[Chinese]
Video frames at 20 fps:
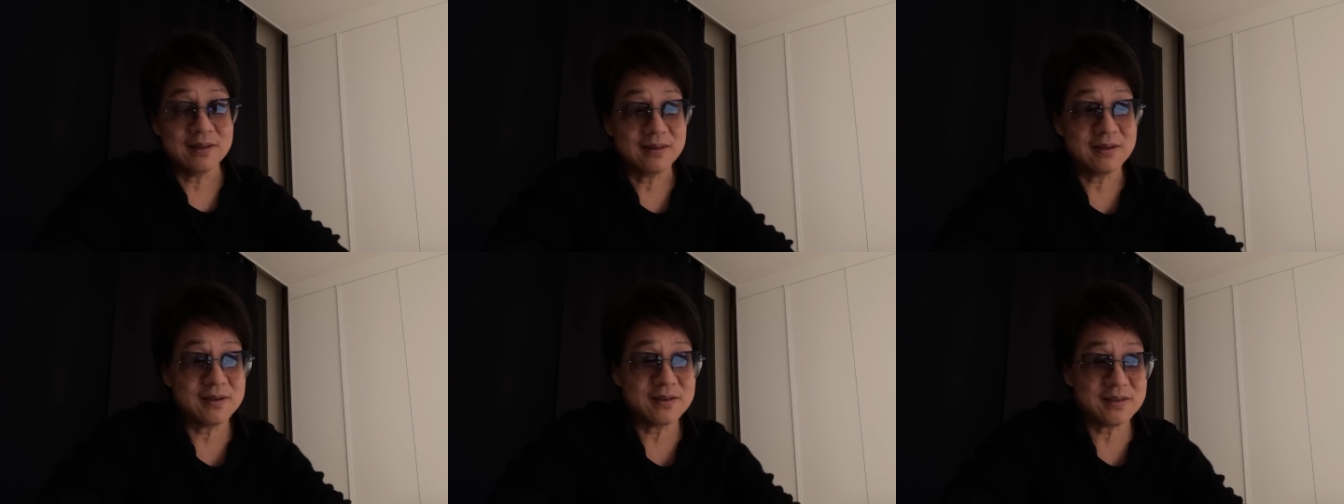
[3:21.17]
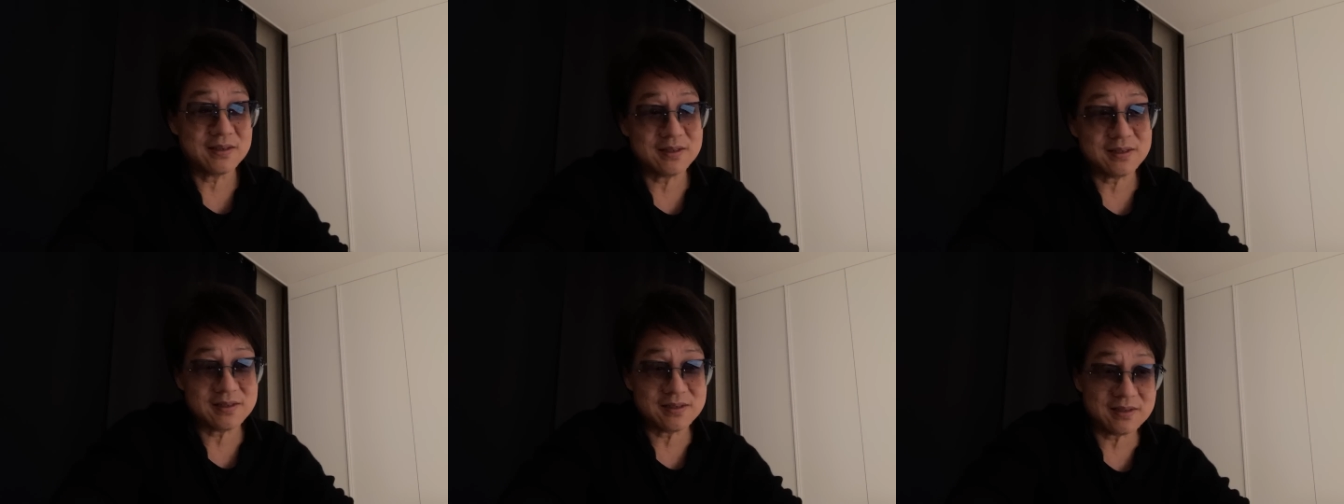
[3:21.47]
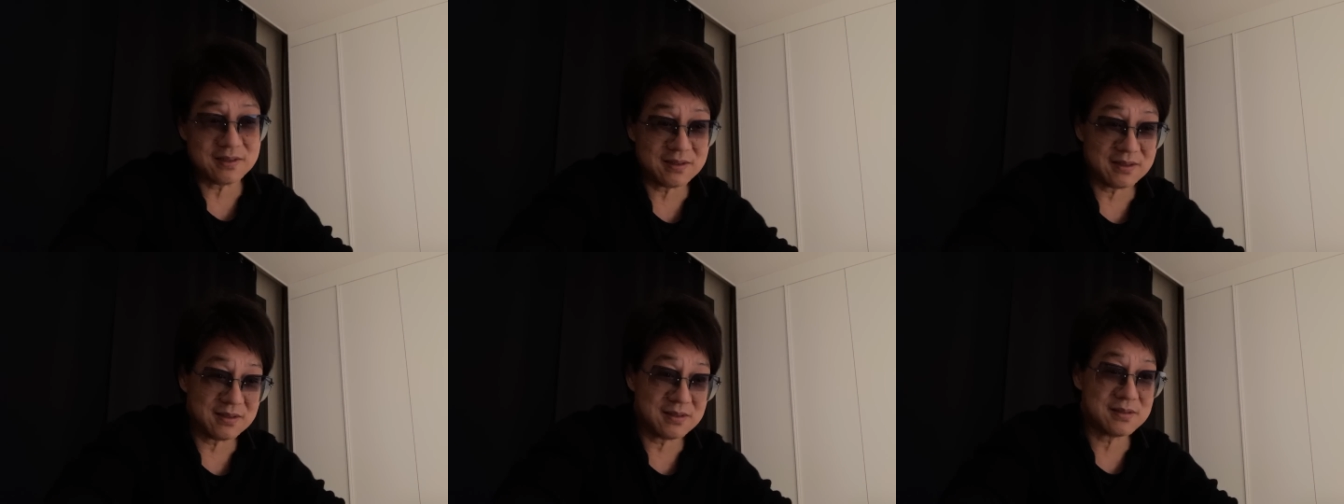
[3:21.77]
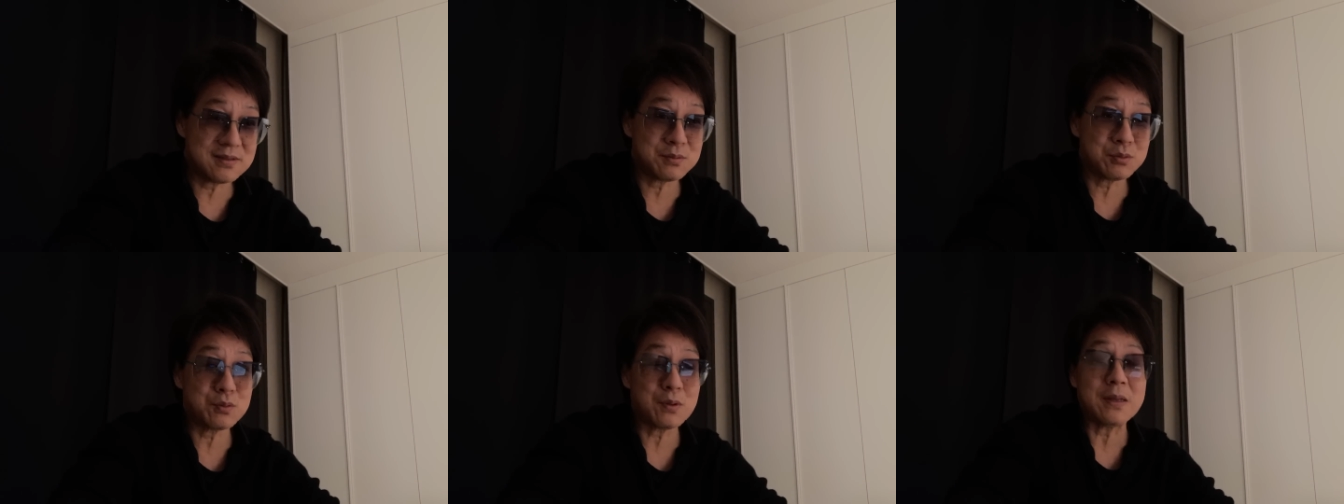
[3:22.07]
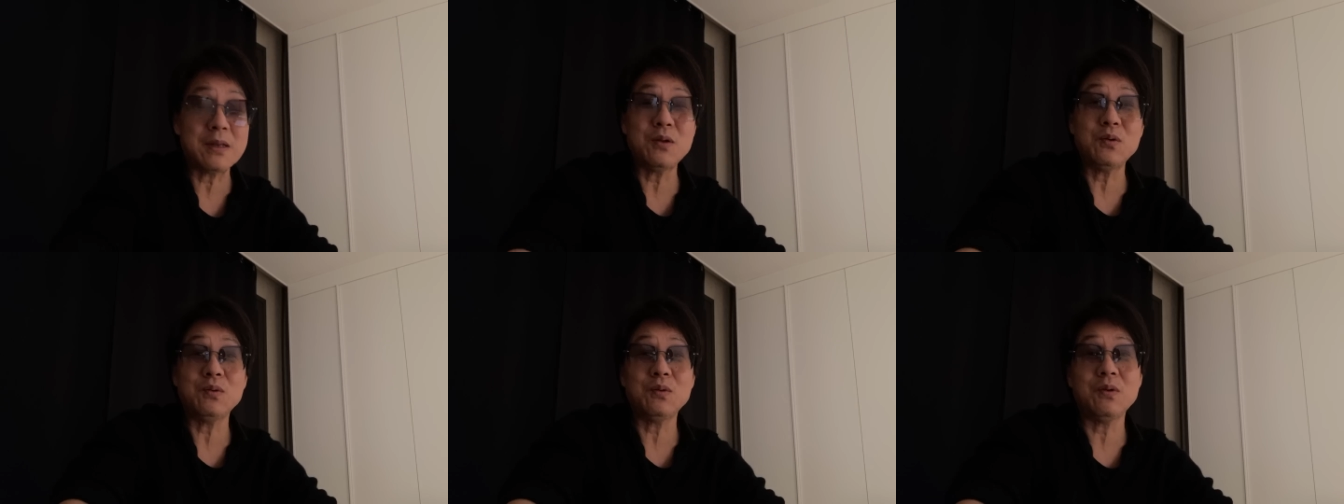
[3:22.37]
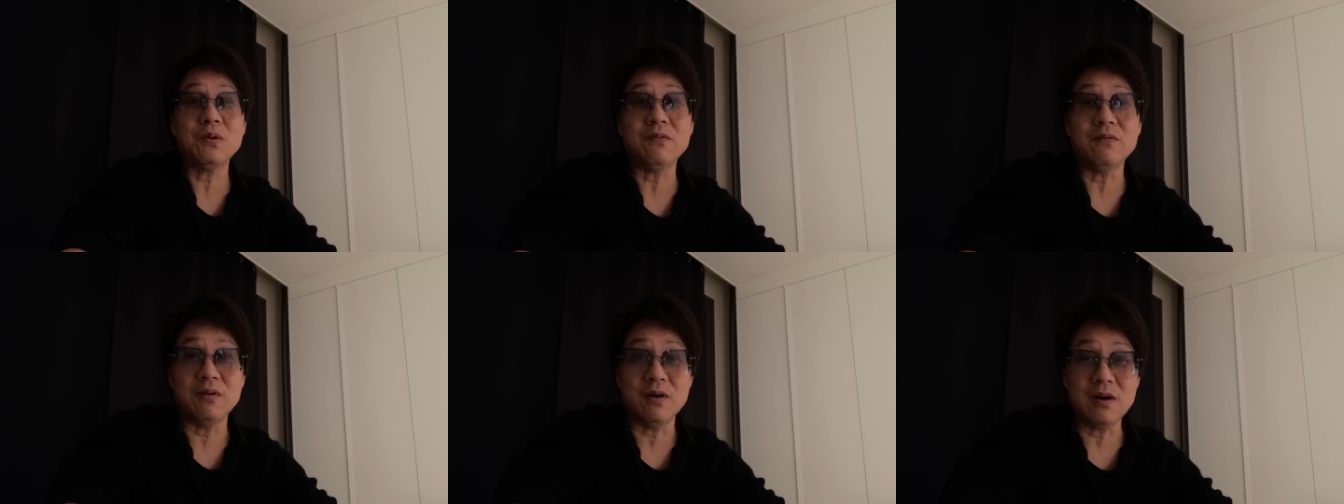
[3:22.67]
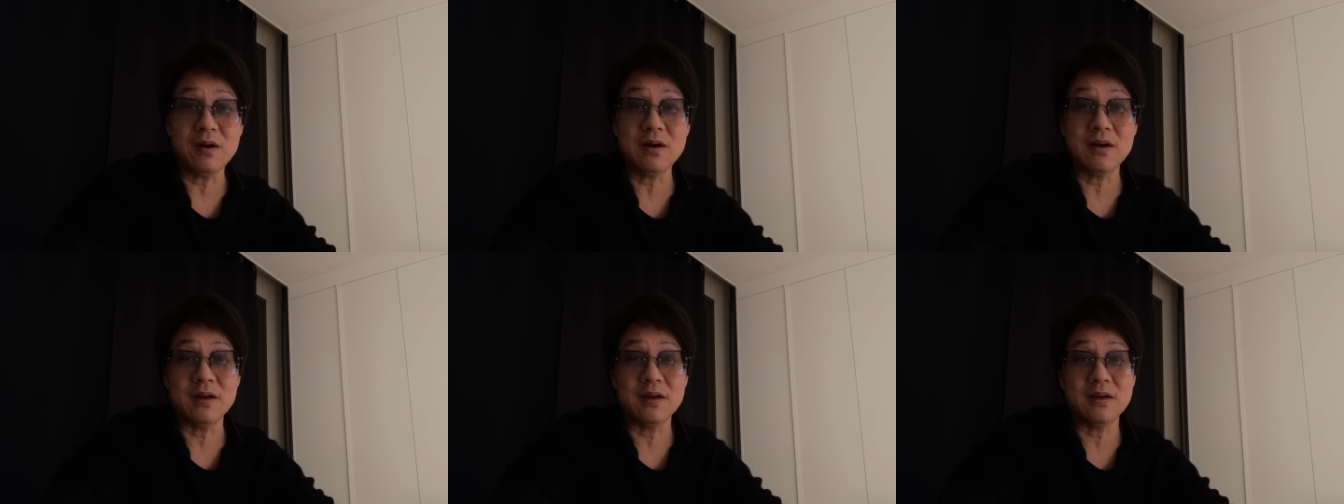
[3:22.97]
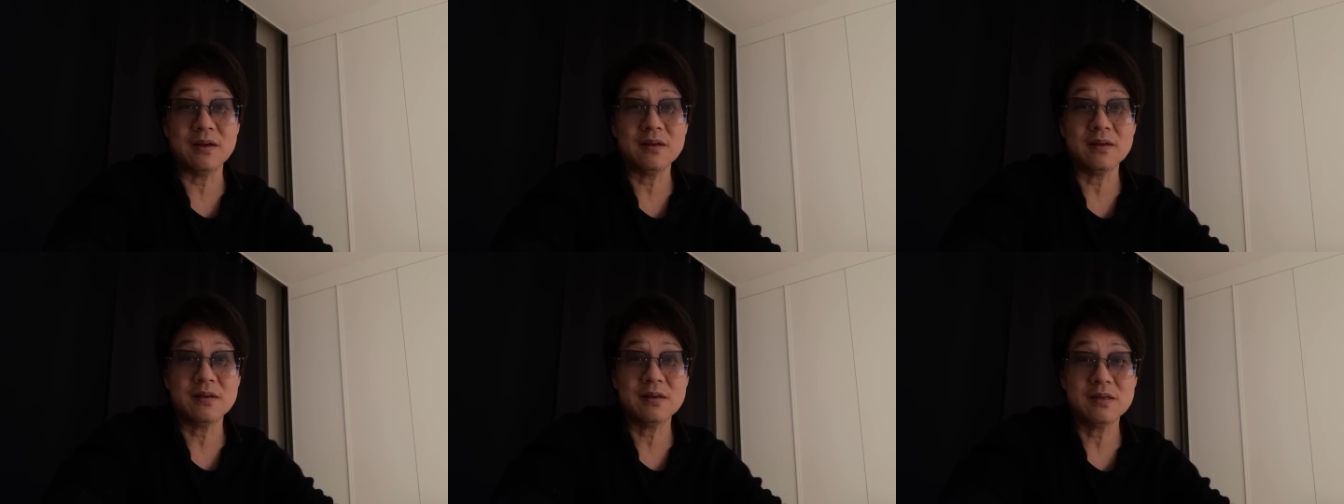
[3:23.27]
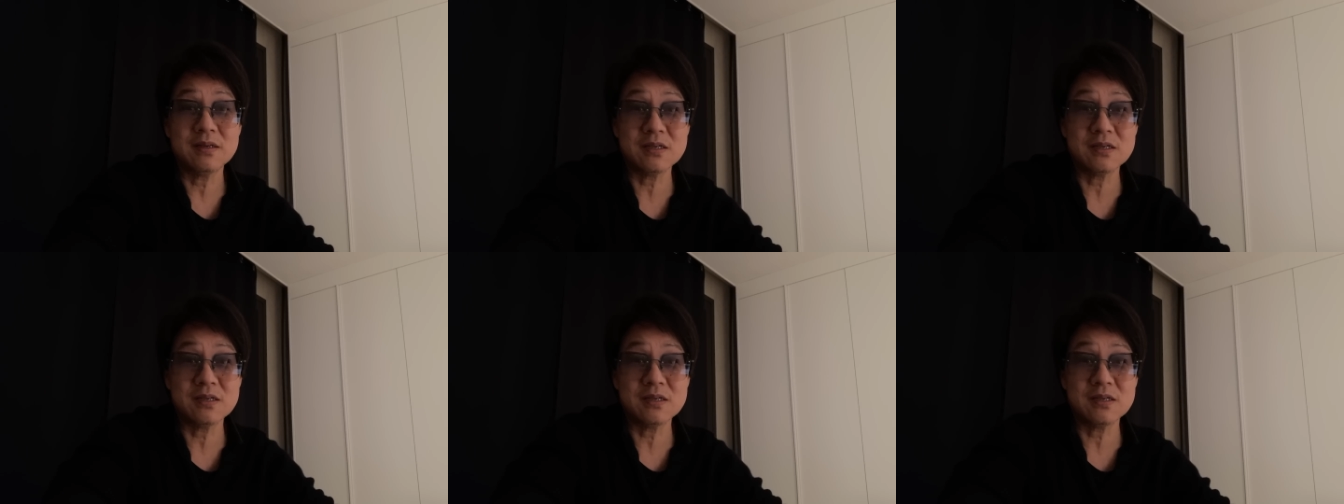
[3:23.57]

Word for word: 那是一一个酸溜溜的文人